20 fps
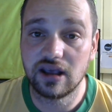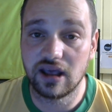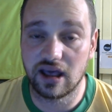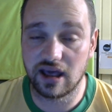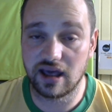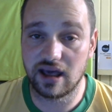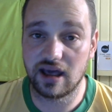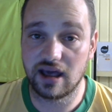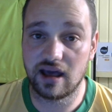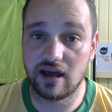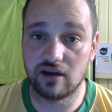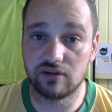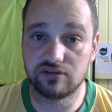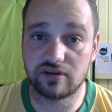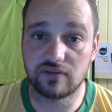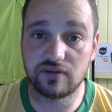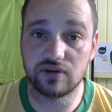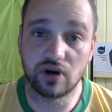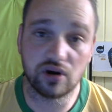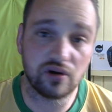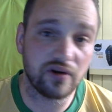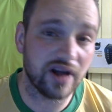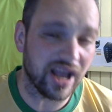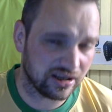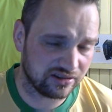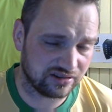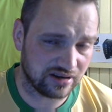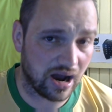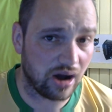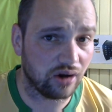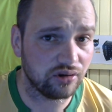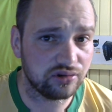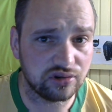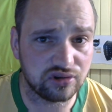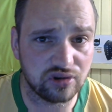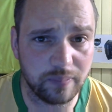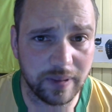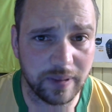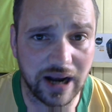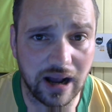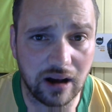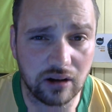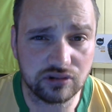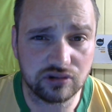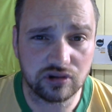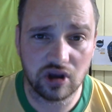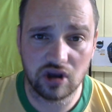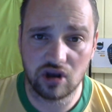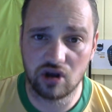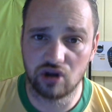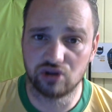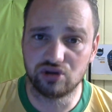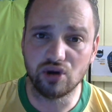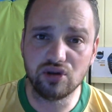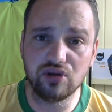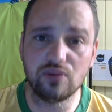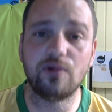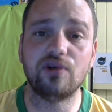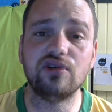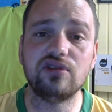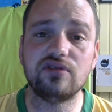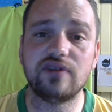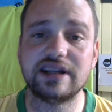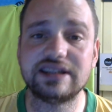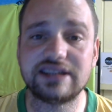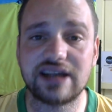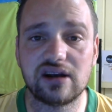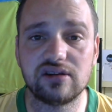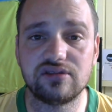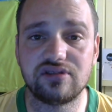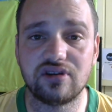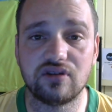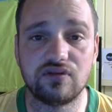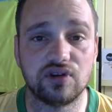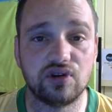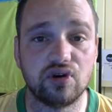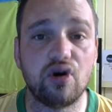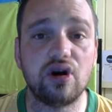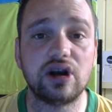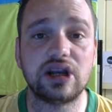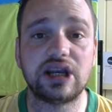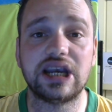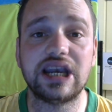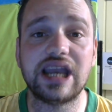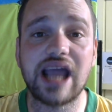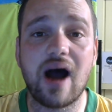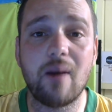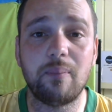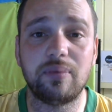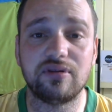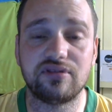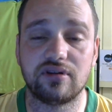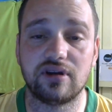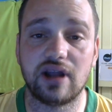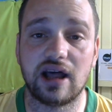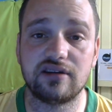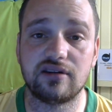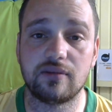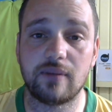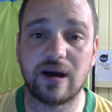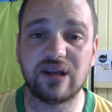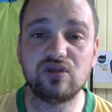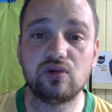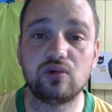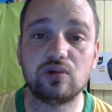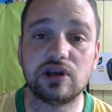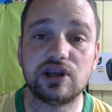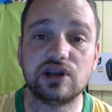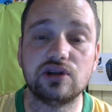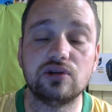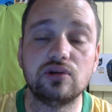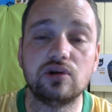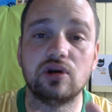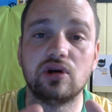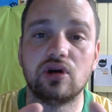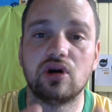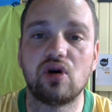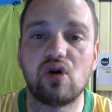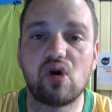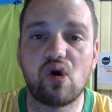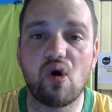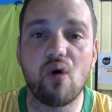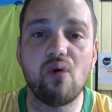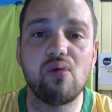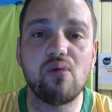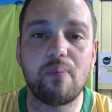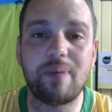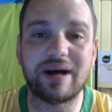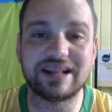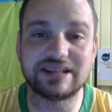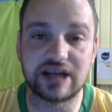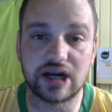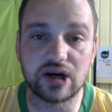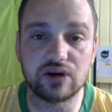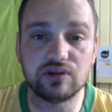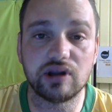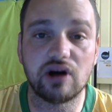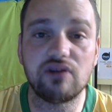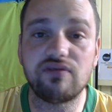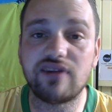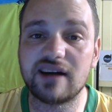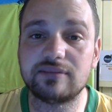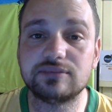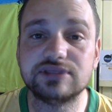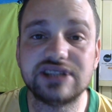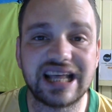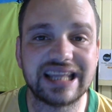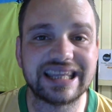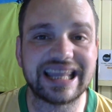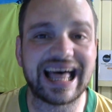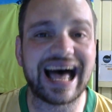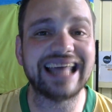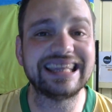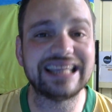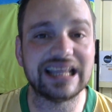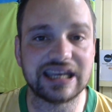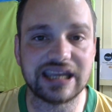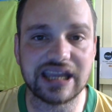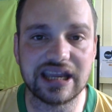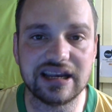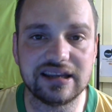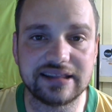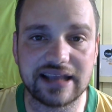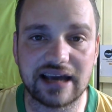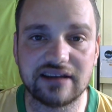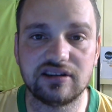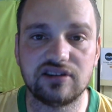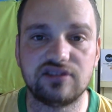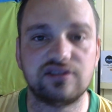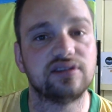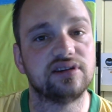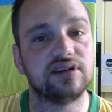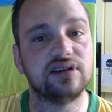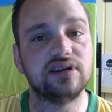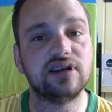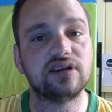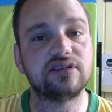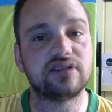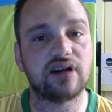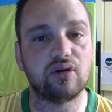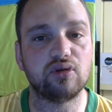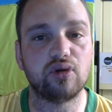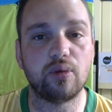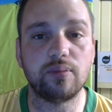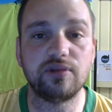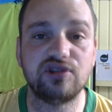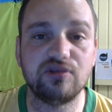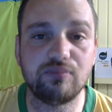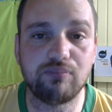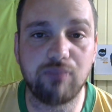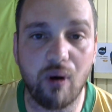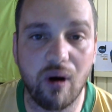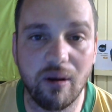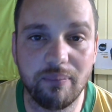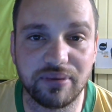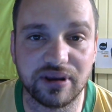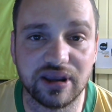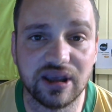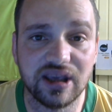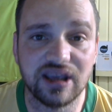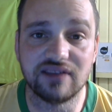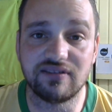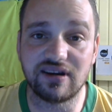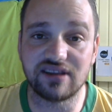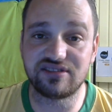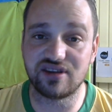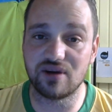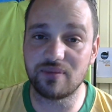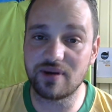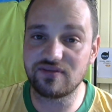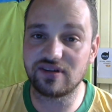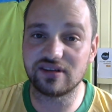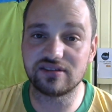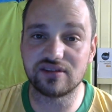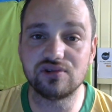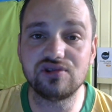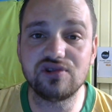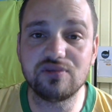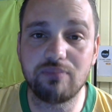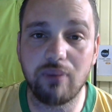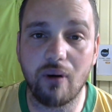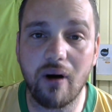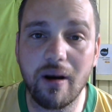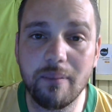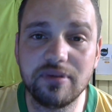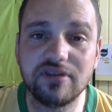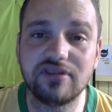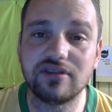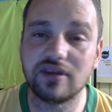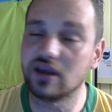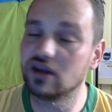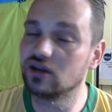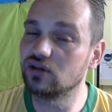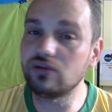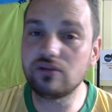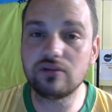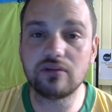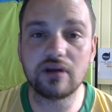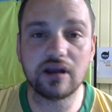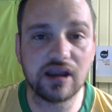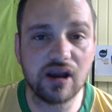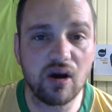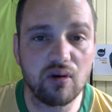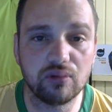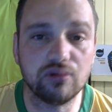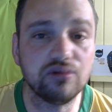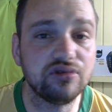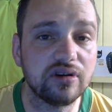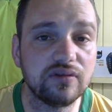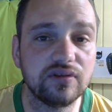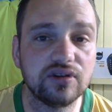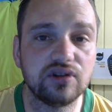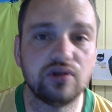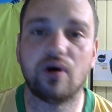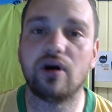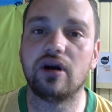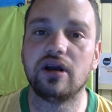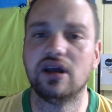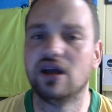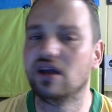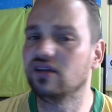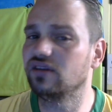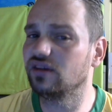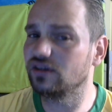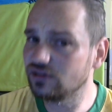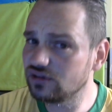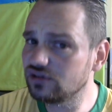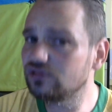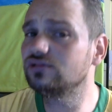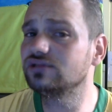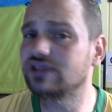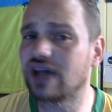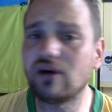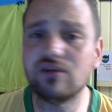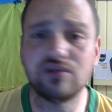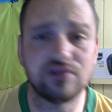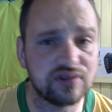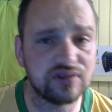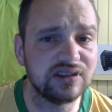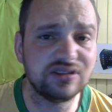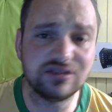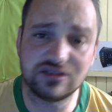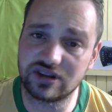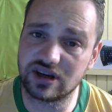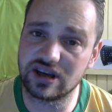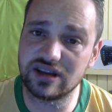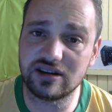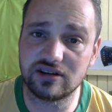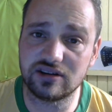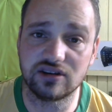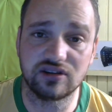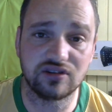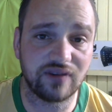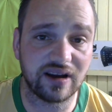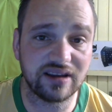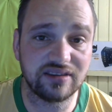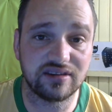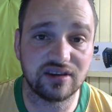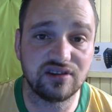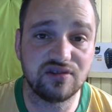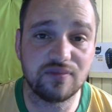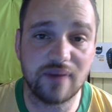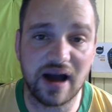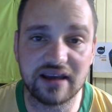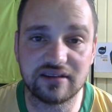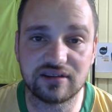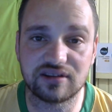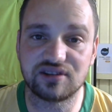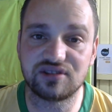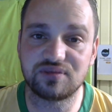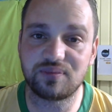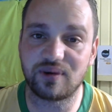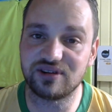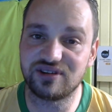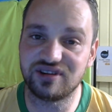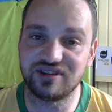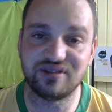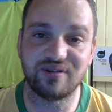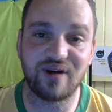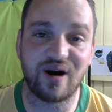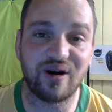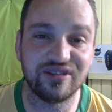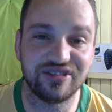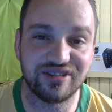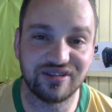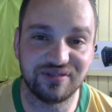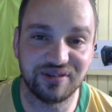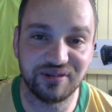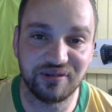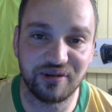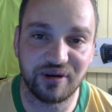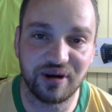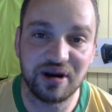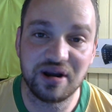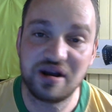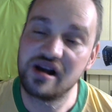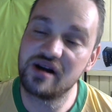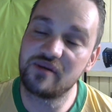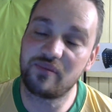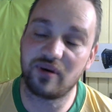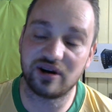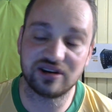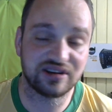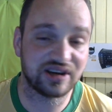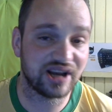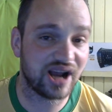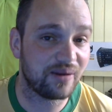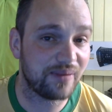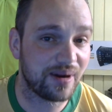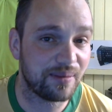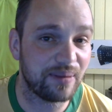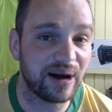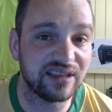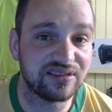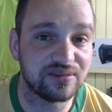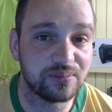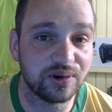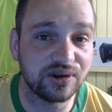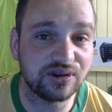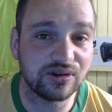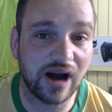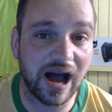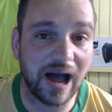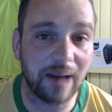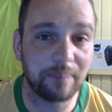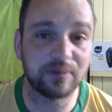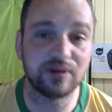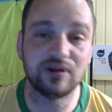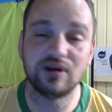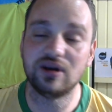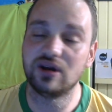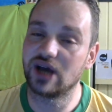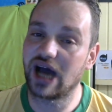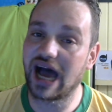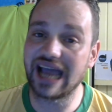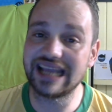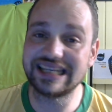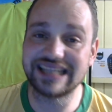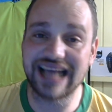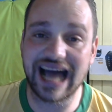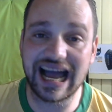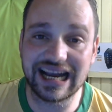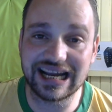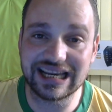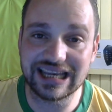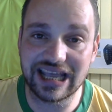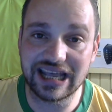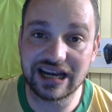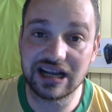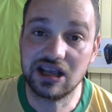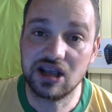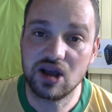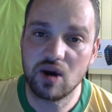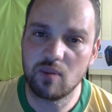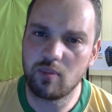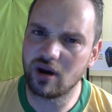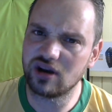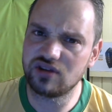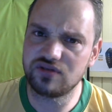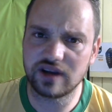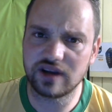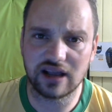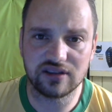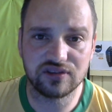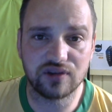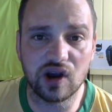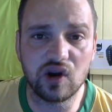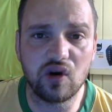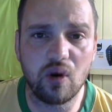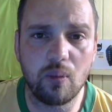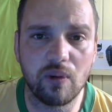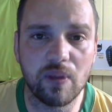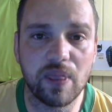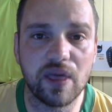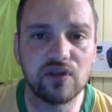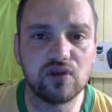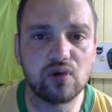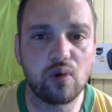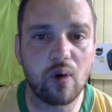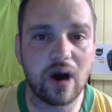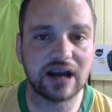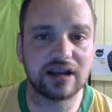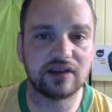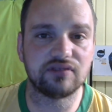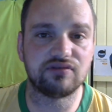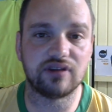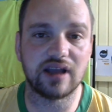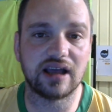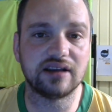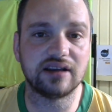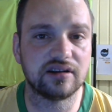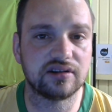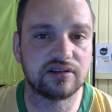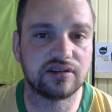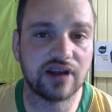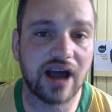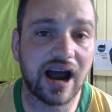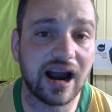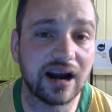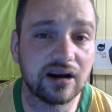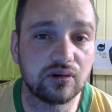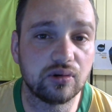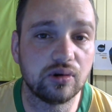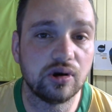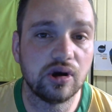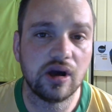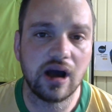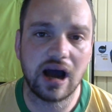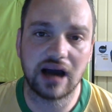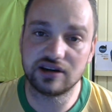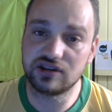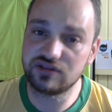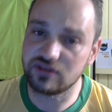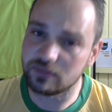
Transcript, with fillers: É, o servidor com rate alto, super alto. Todo mundo vai entrar no servidor, criar um personagem masculino com o padrão, não vai mudar nada nele, tá, gente? E deixar o nome de Bob. Vai ser uma evasão de Bobs no, em algum servidor. Se a gente juntar uns 20, 30, a gente vai ser demais. A gente pode zoar o servidor, pode criar uma base muito rápido, raidar a galera, pode ficar só incomodando com arco e flecha de narco. A gente